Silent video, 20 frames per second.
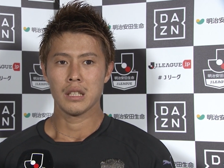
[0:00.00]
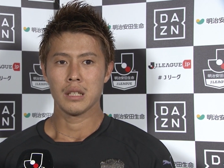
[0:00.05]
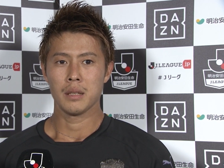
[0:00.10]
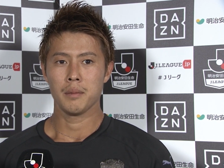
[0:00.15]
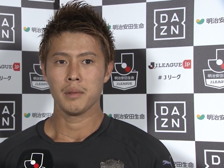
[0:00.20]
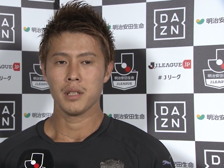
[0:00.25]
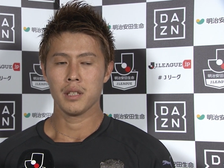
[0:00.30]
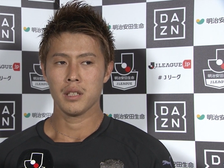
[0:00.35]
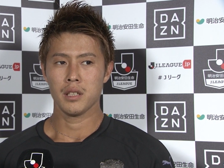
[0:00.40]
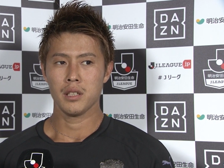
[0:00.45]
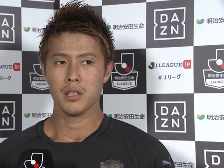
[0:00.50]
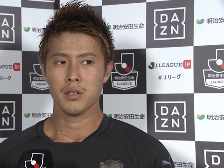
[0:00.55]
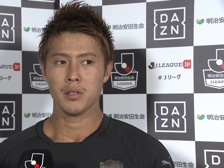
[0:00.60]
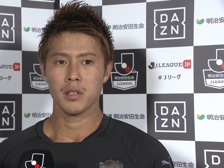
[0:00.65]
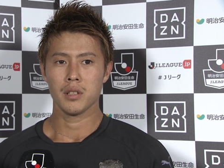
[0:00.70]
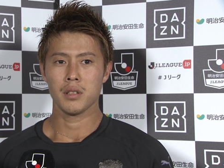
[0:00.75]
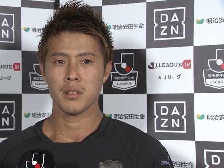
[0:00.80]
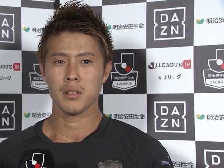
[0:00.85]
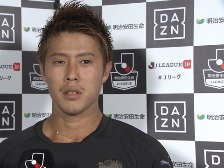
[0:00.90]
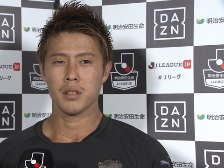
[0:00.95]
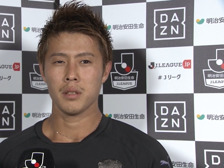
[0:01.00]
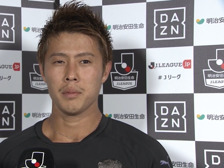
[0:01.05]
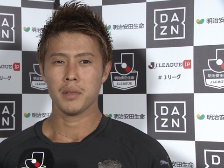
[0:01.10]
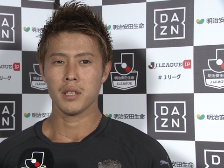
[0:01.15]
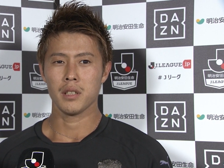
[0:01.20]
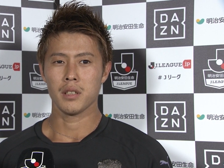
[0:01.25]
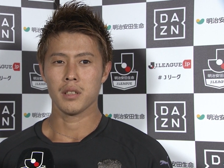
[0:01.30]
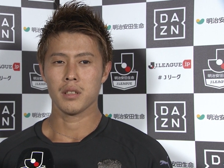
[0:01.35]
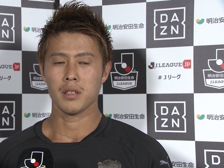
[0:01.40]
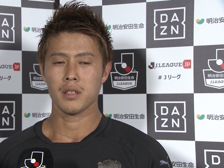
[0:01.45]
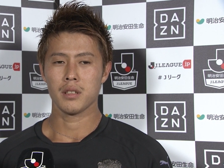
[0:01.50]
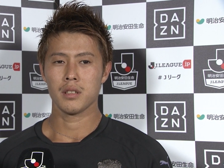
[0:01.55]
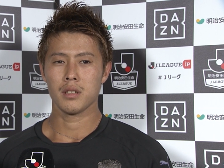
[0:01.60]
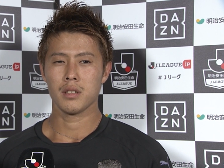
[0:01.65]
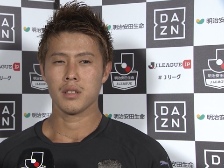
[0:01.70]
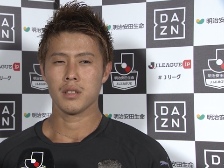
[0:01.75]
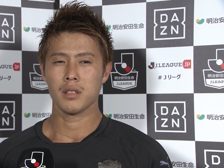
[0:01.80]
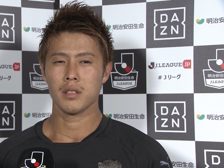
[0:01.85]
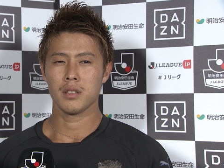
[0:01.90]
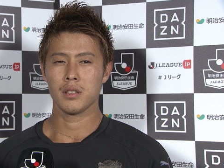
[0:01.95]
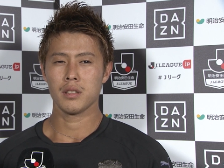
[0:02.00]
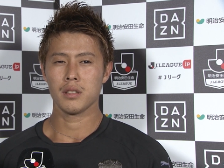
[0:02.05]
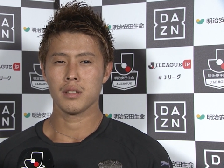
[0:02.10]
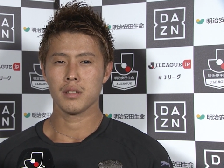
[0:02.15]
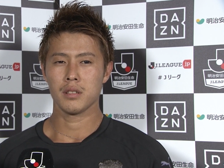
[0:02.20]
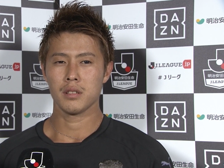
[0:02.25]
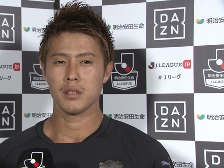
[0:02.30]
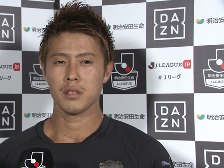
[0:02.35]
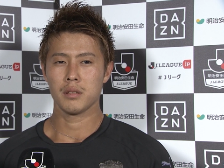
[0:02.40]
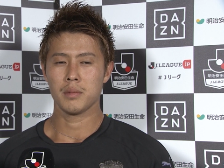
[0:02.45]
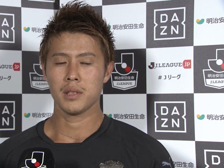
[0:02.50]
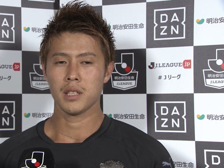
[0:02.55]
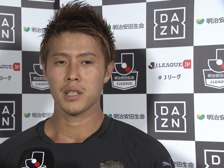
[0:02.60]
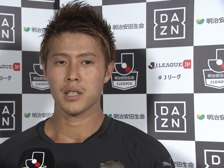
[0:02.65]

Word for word: 何よりやっぱり真